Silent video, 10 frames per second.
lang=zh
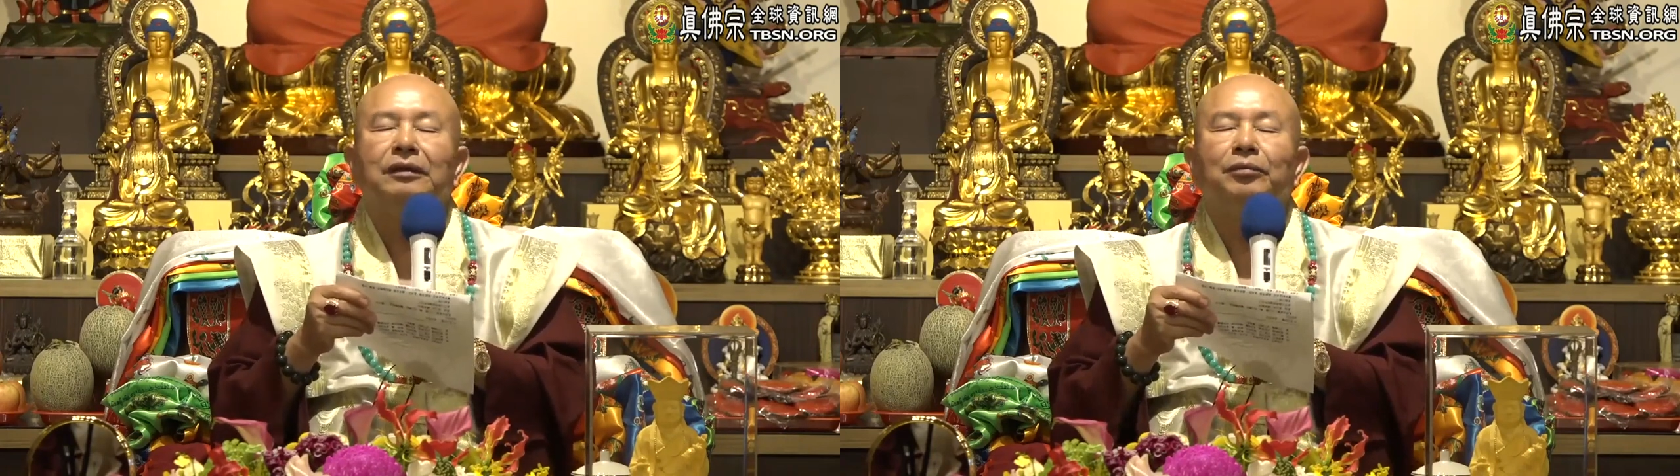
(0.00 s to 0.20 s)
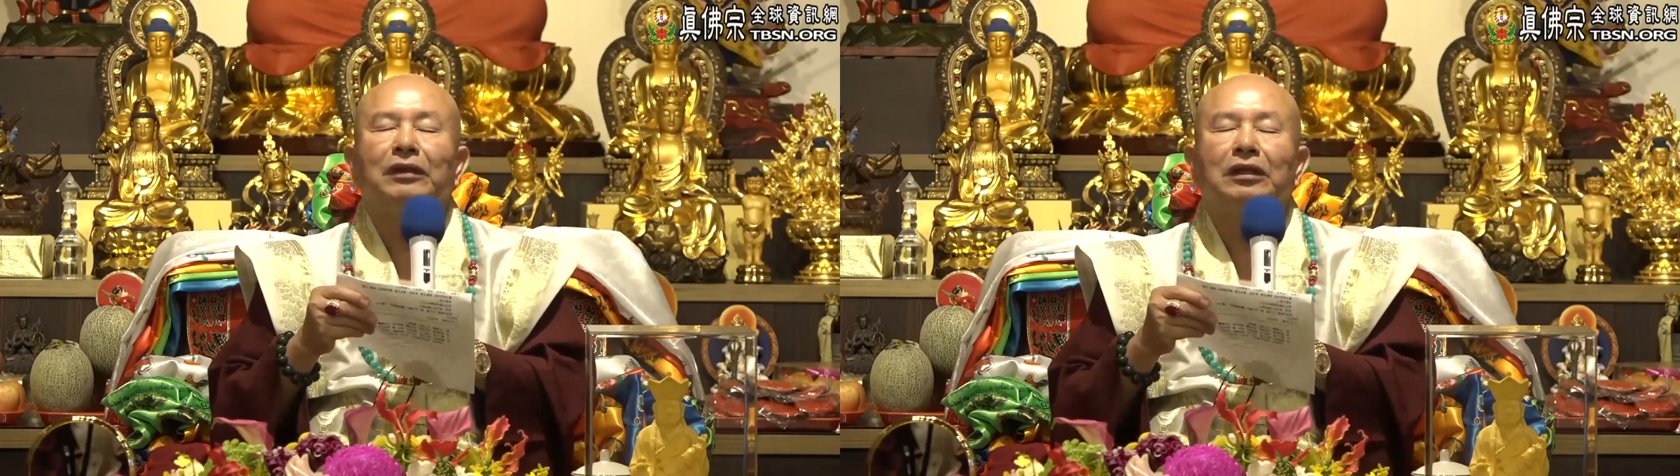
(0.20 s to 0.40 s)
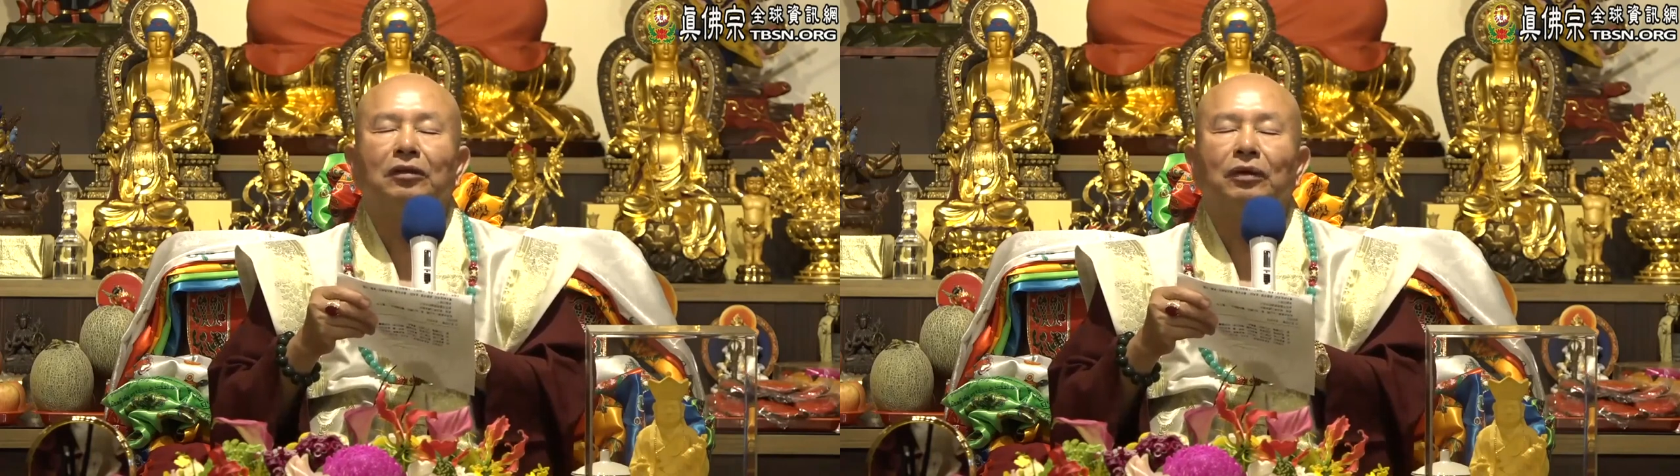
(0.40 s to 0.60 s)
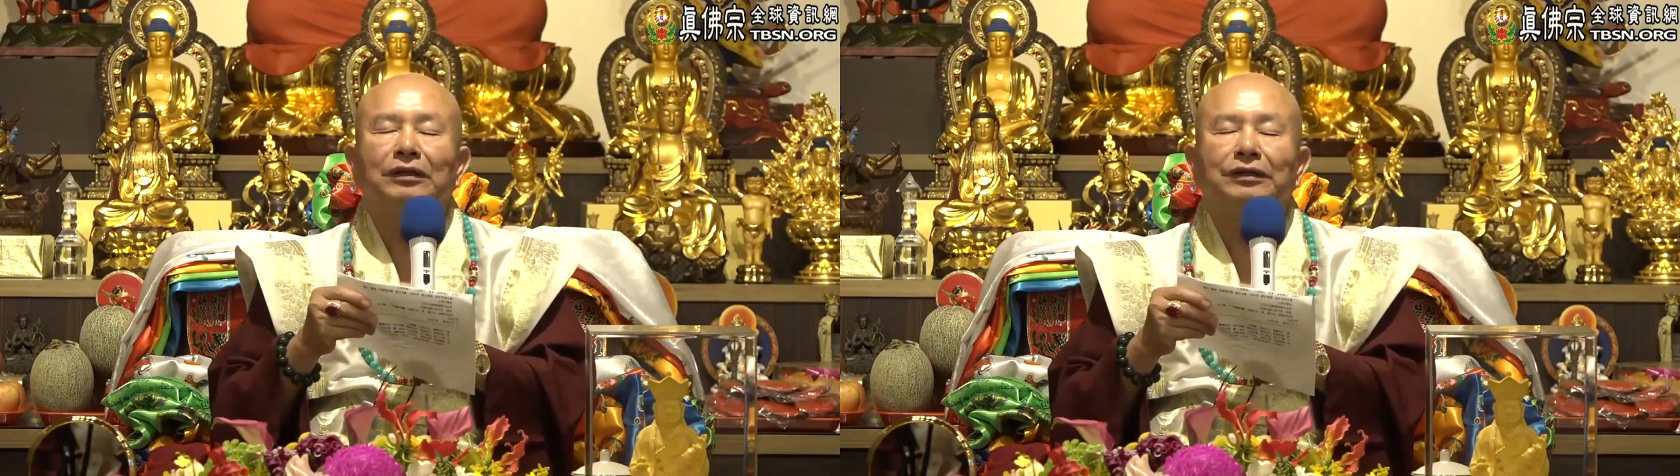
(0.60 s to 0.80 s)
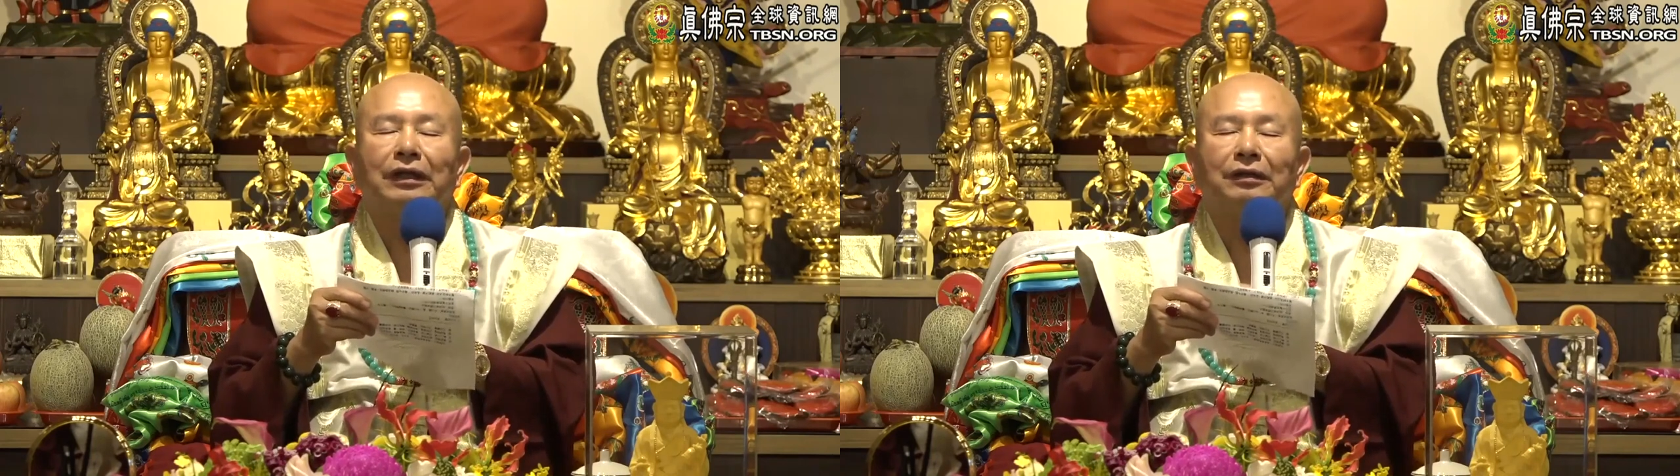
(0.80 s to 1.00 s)
那么你
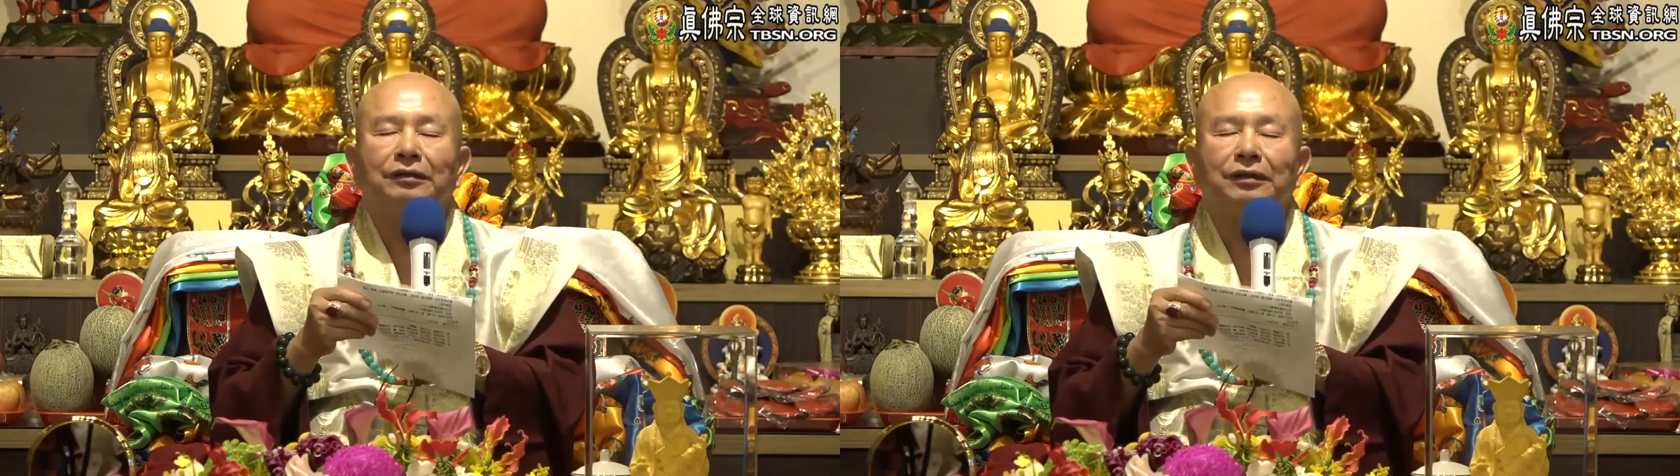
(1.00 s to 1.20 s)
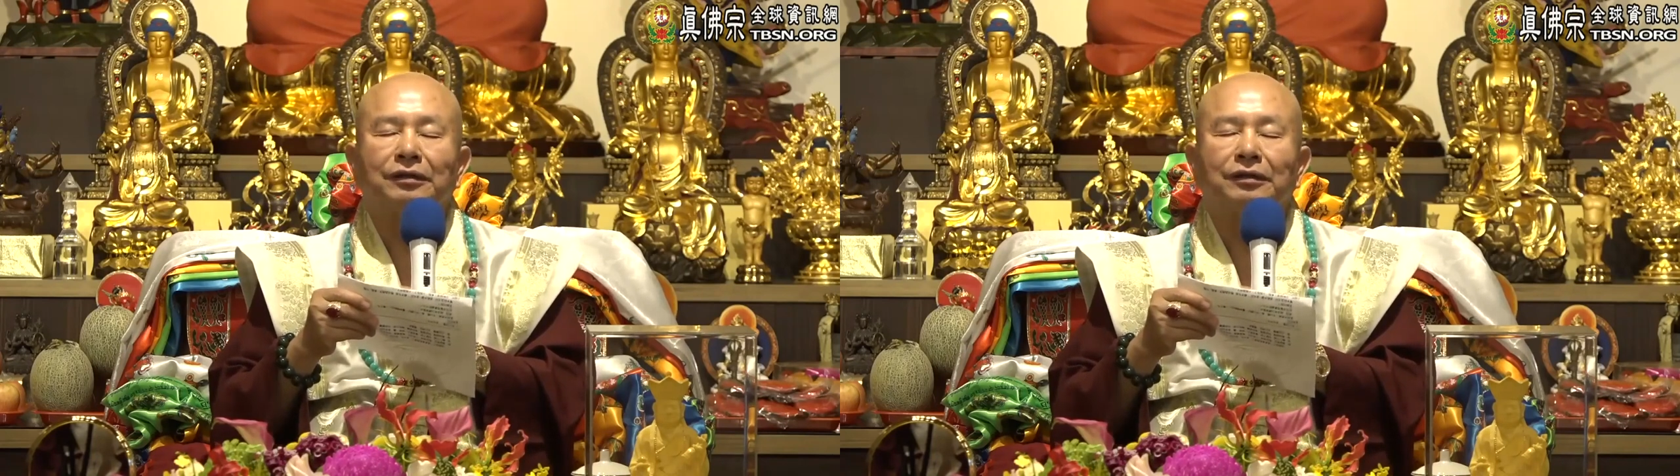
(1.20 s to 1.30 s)
观想这